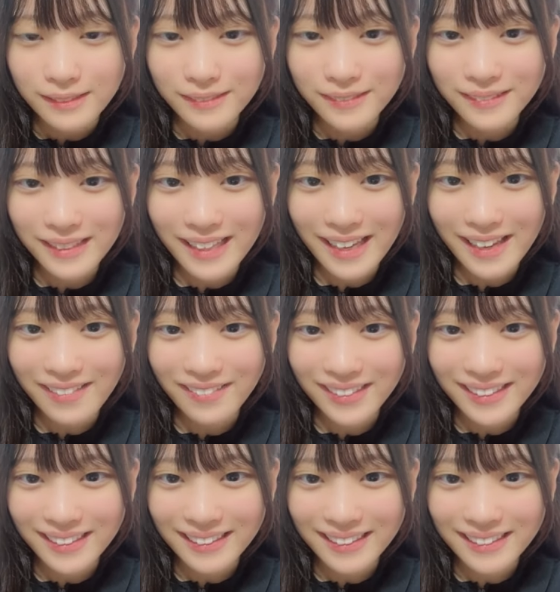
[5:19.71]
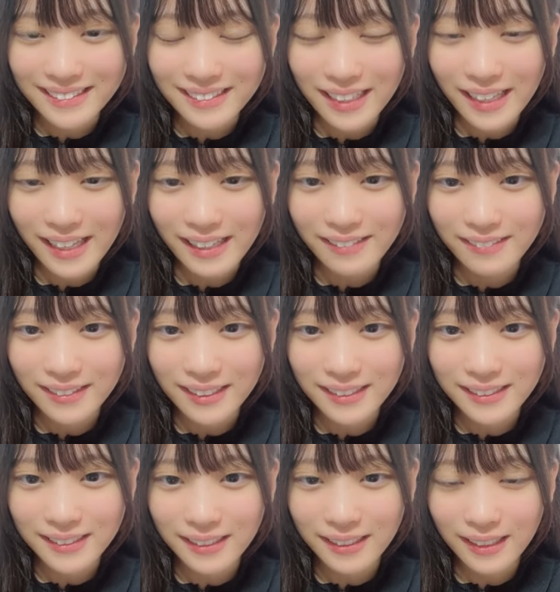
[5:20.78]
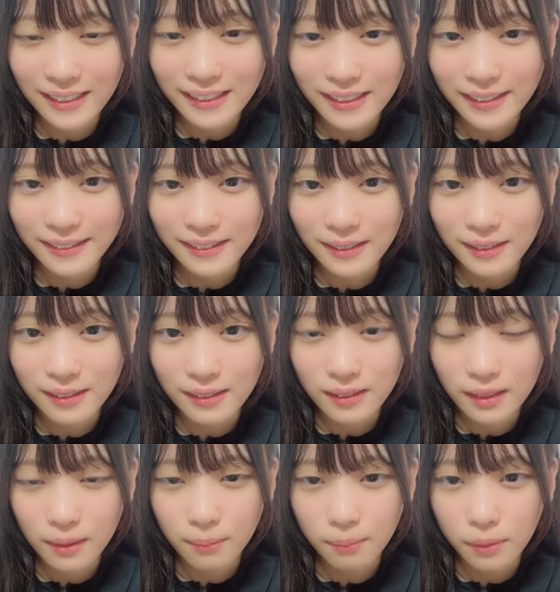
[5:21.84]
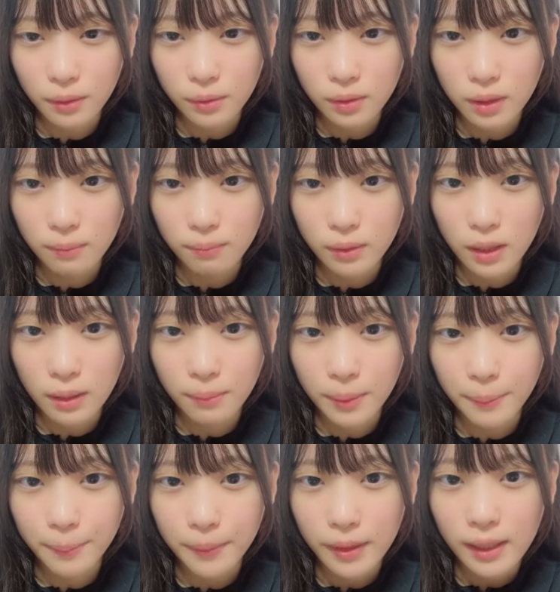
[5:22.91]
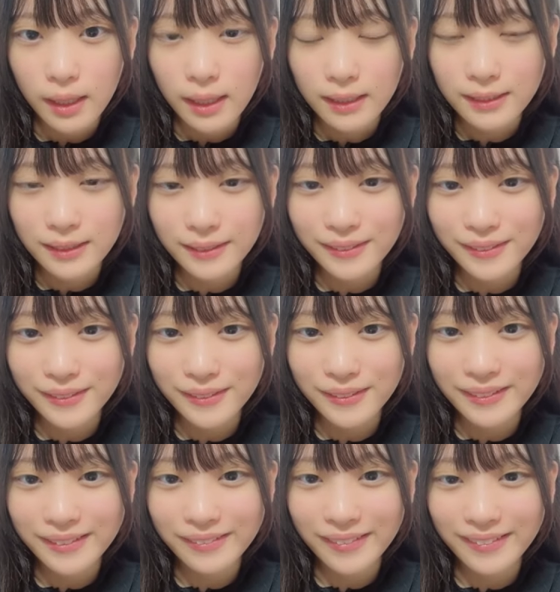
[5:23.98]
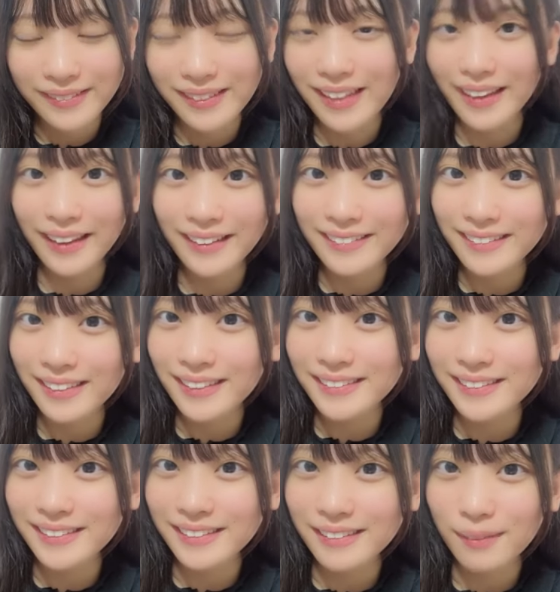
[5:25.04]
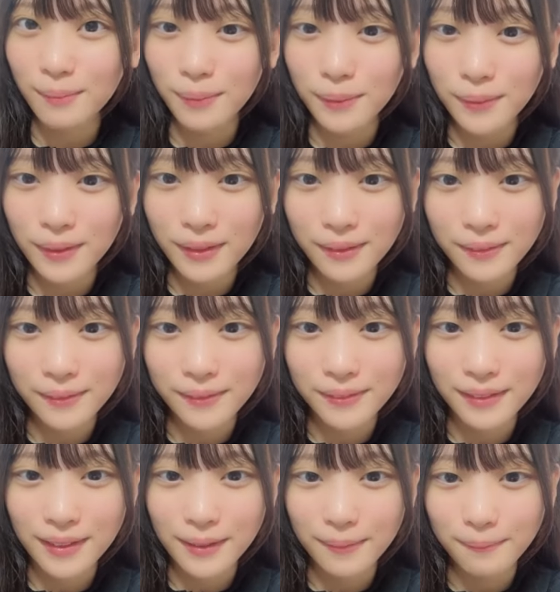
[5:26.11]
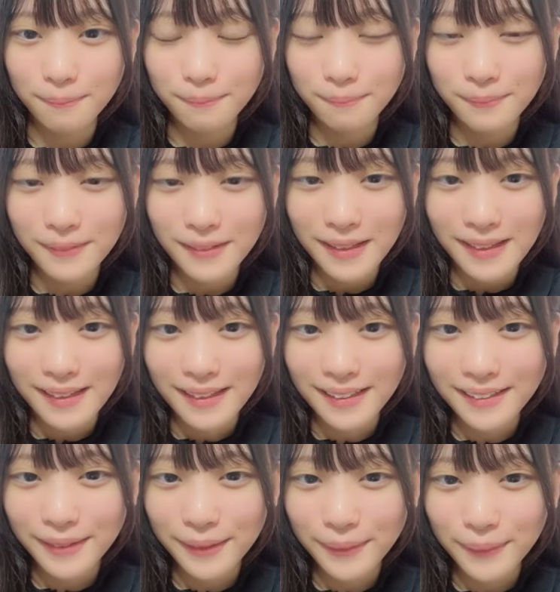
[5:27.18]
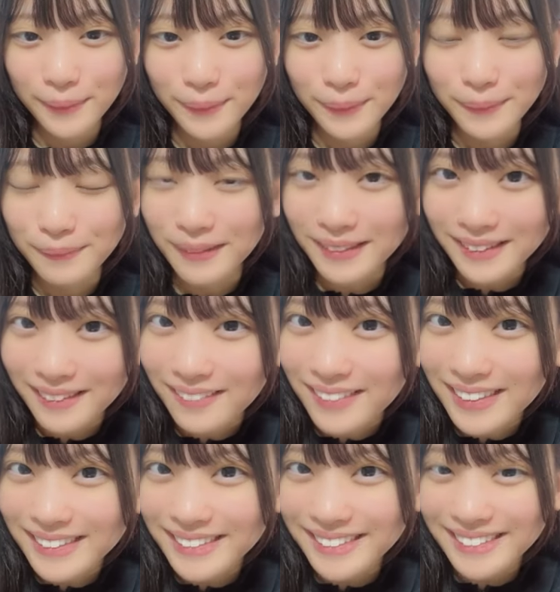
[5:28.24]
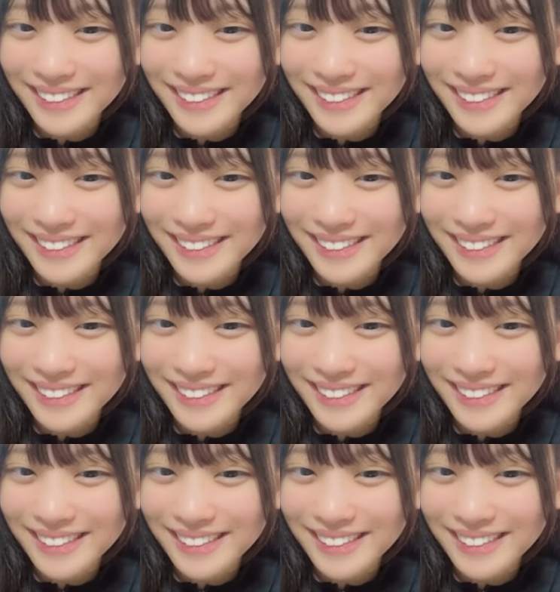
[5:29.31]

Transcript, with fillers: こにえまだ私え渡してないねタンメのカップラーメン8月11イベントえ嬉しい山の日の方ねありがとう待ってます